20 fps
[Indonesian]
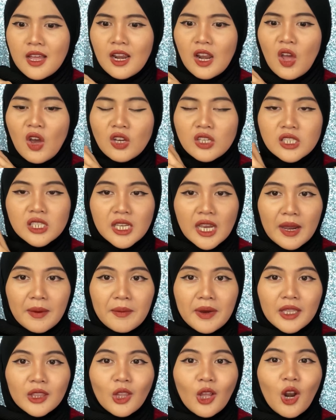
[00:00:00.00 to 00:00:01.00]
longchamp
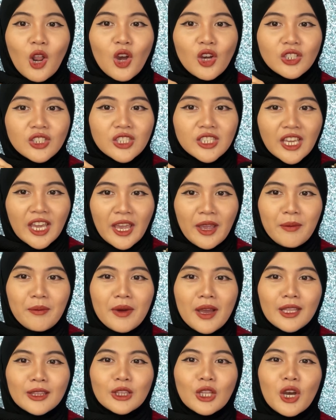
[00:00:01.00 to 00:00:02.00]
atau longchamp
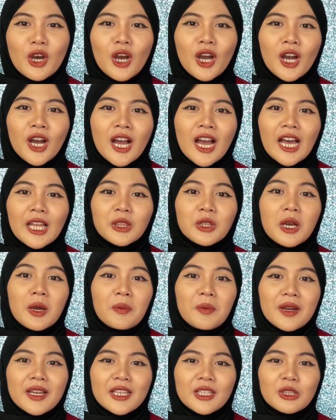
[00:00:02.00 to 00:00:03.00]
atau atau
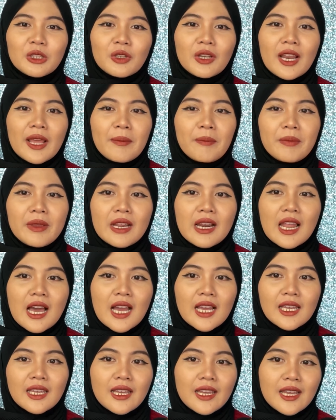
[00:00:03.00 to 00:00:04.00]
apa gitu
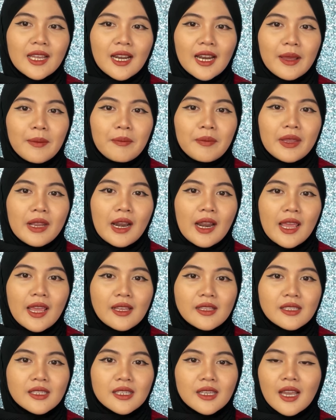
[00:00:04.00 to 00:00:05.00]
lepilage
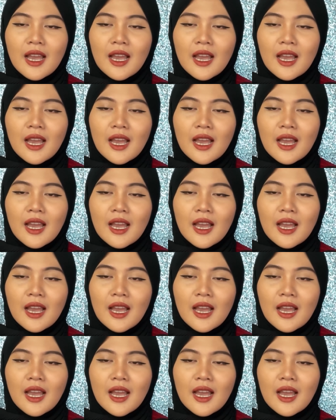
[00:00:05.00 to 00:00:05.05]
lepilage